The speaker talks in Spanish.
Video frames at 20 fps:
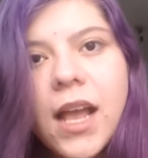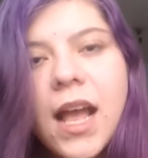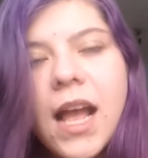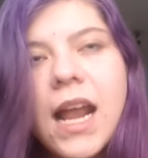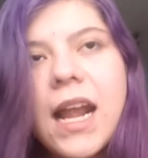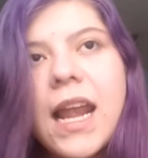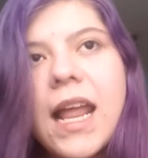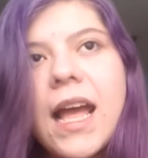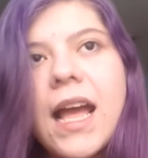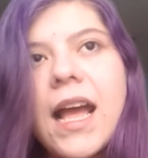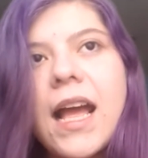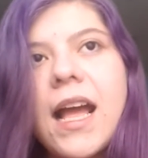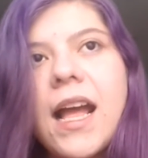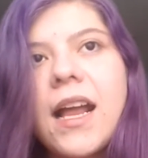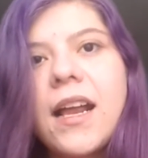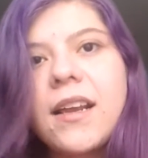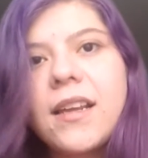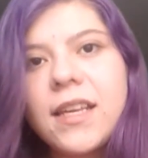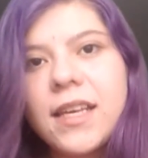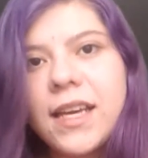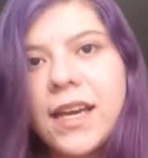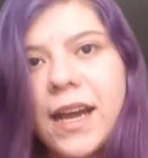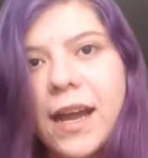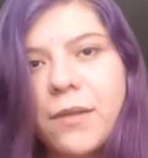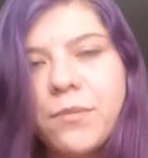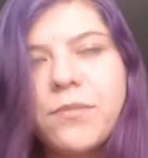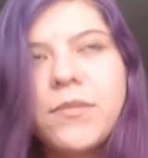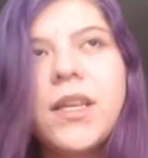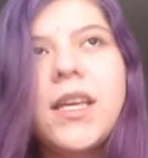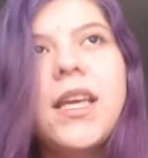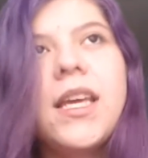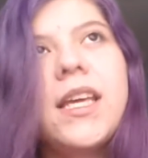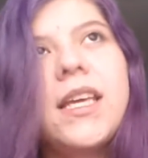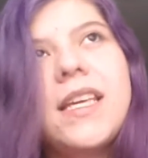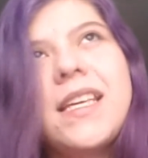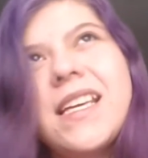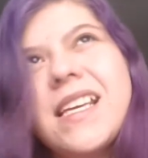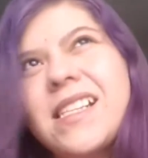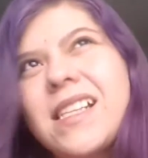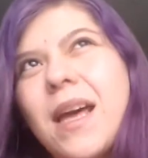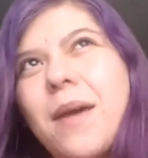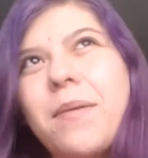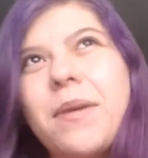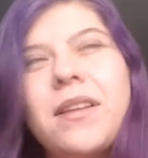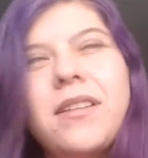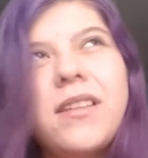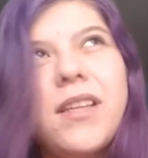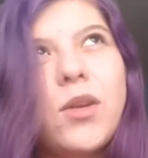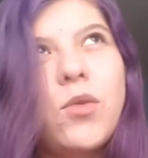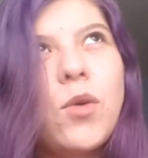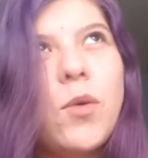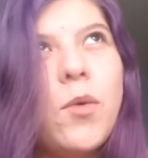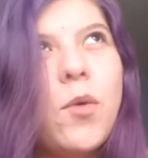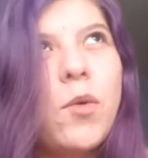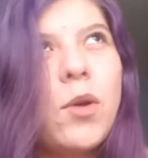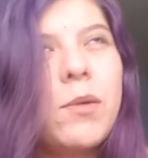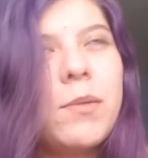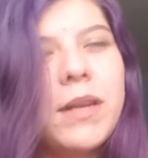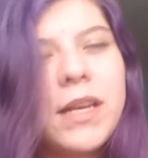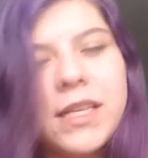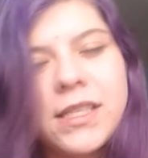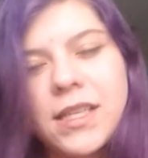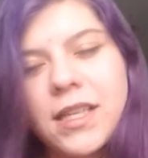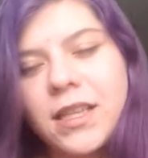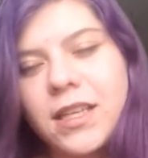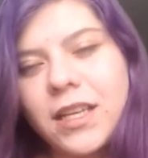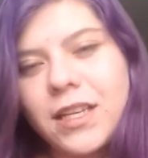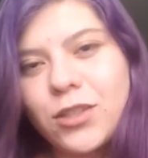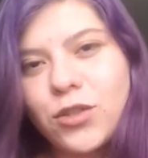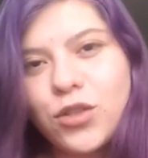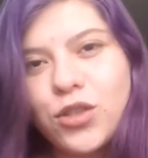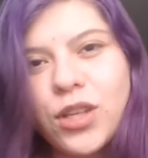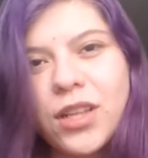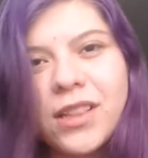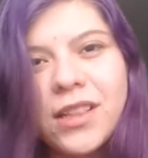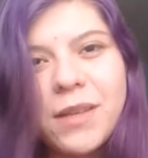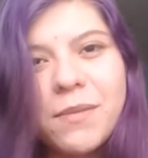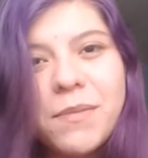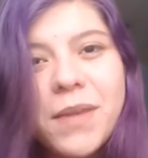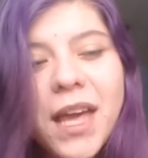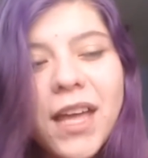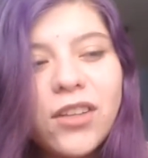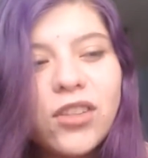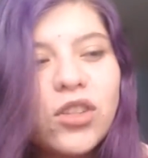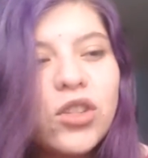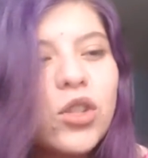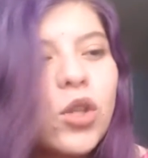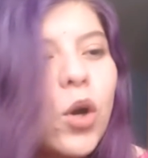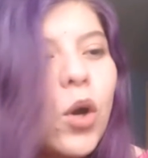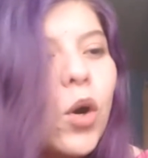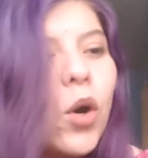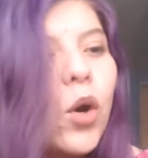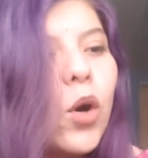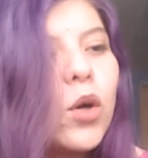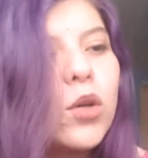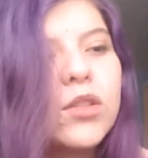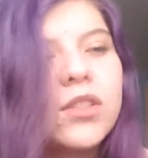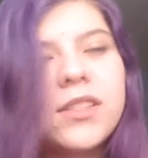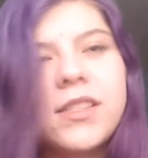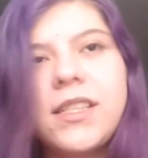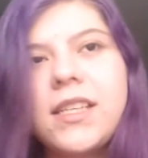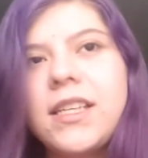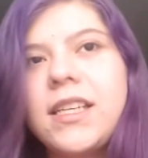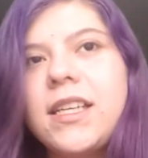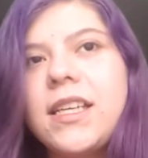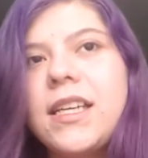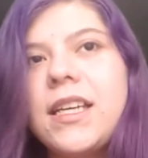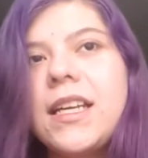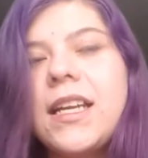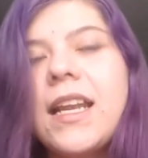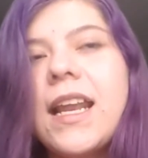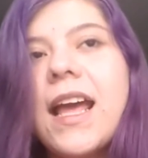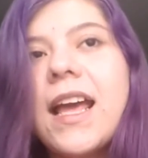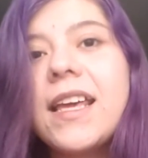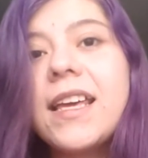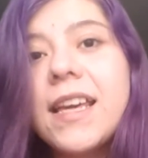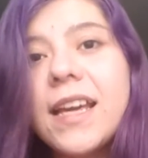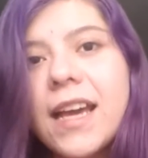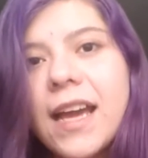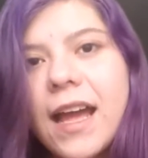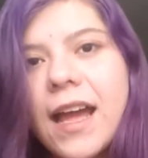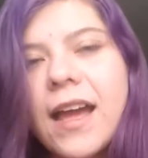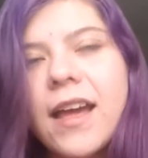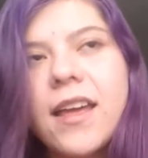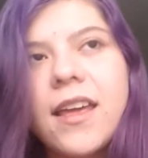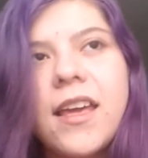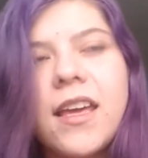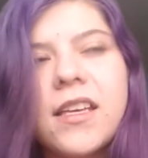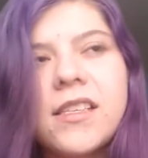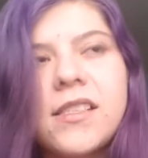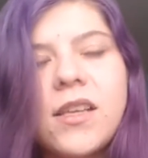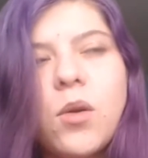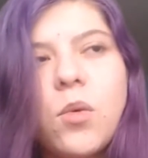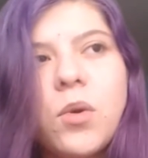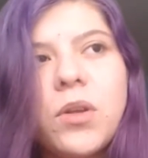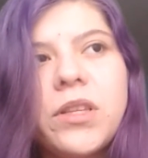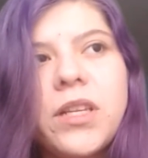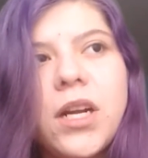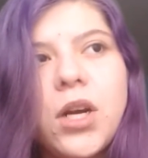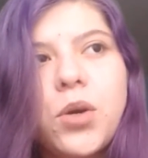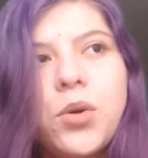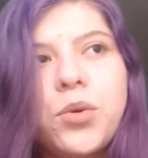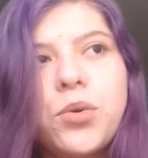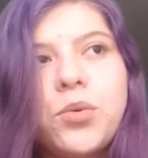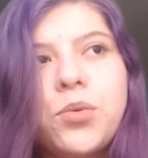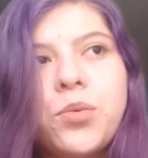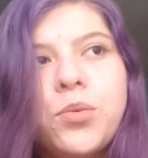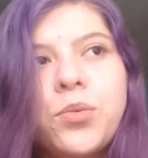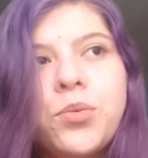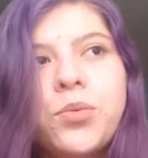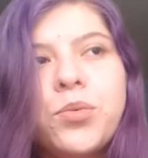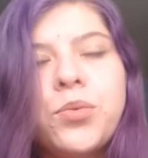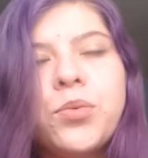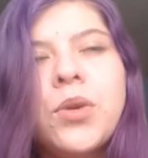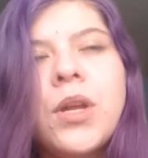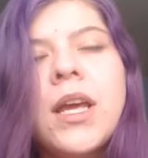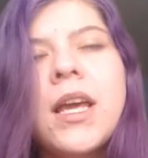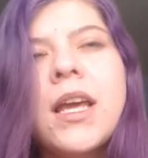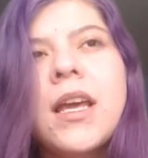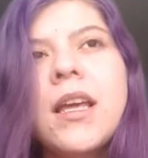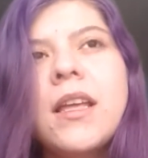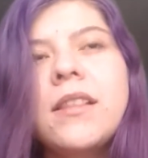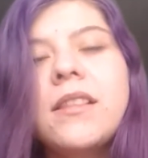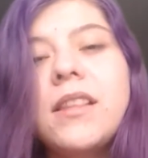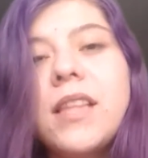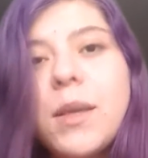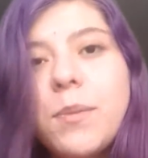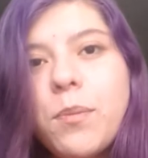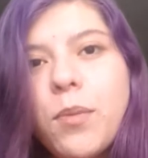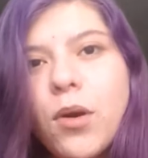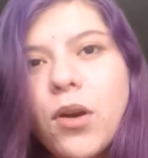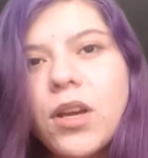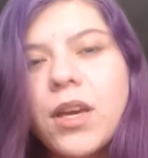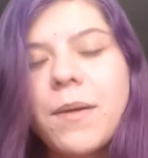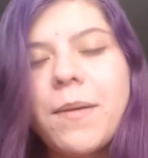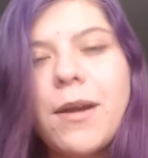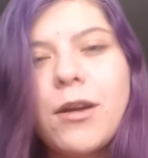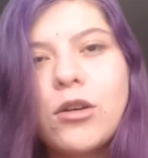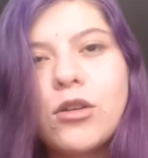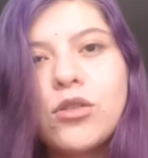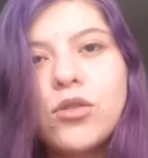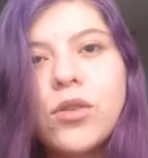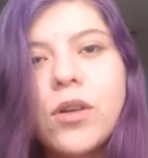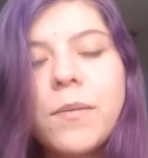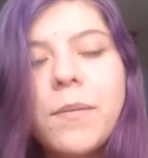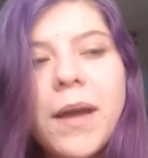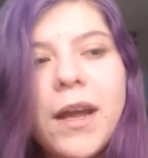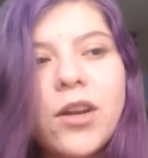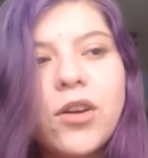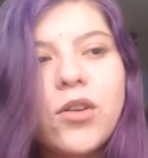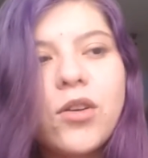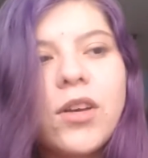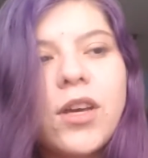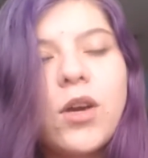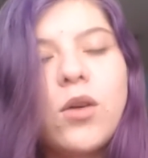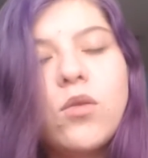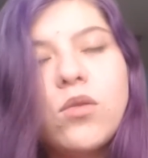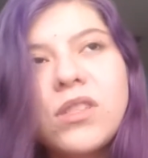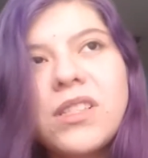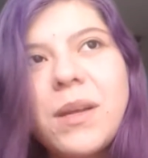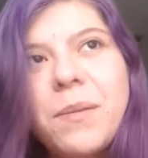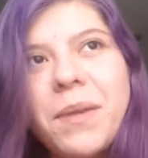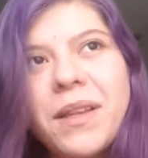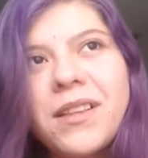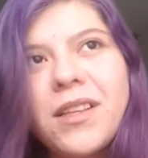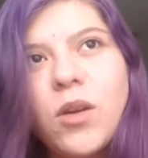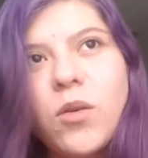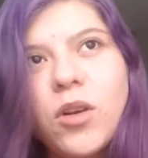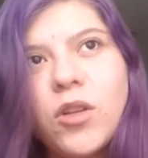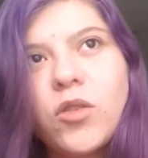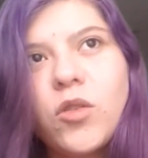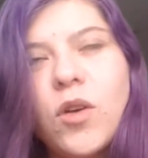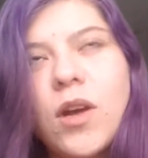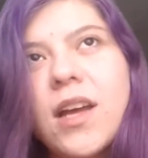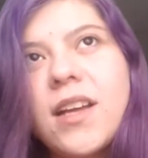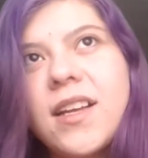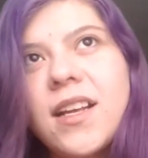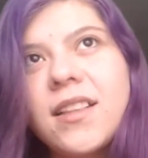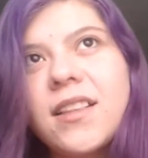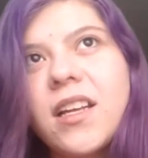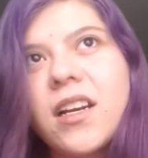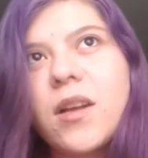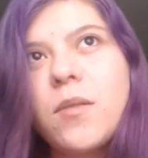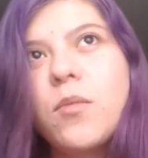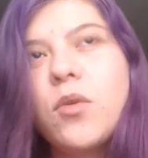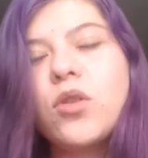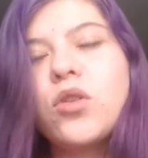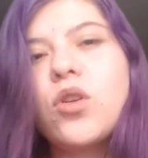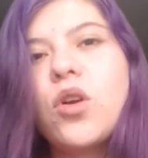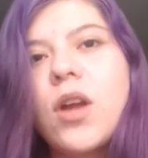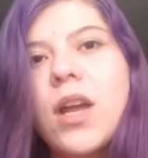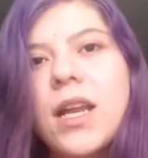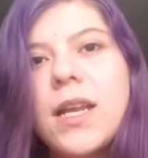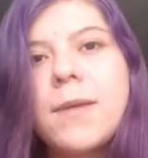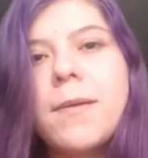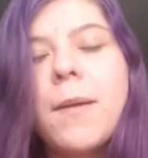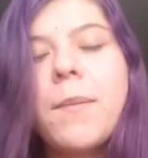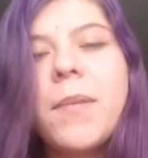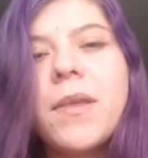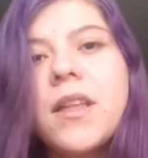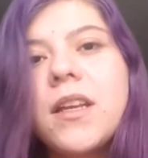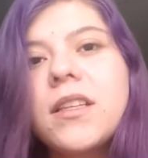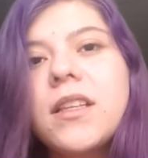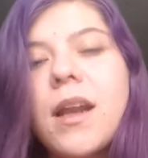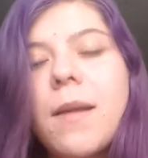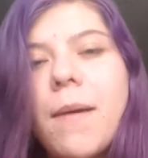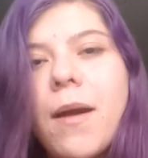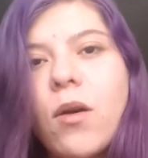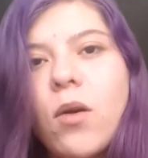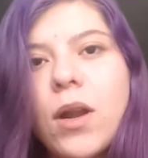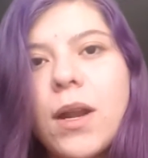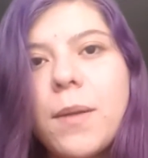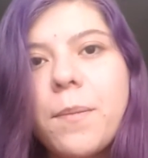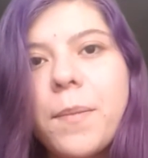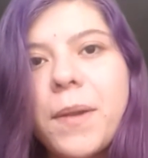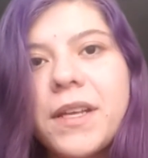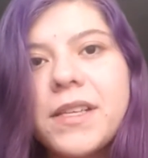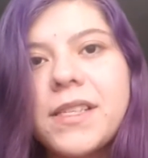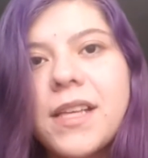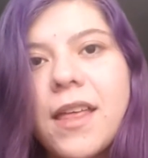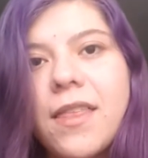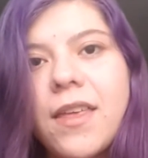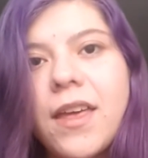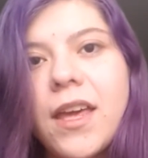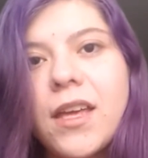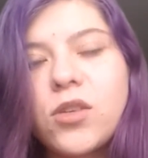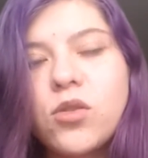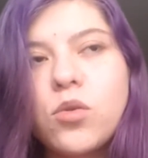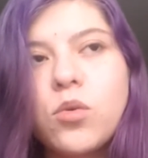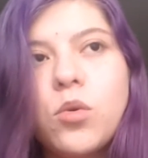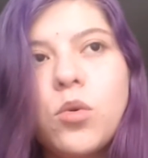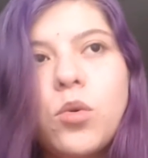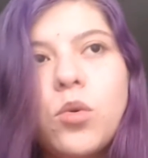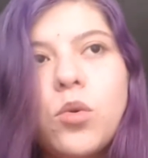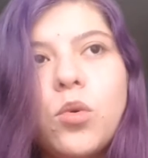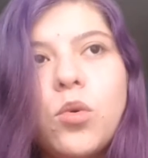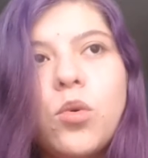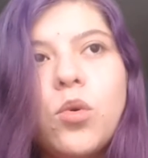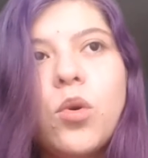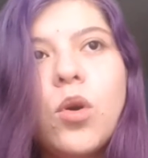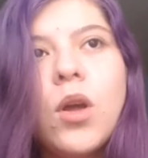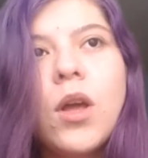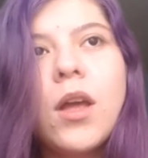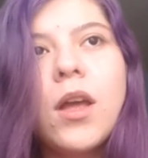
a la hija. Y ya saben, de nuevo vuelven a sentir estos sentimientos y la hija eh, se encuentra con un tipo que va con su hermano, que justamente cuando hay el terremoto, él iba a pedir trabajo a la empresa de su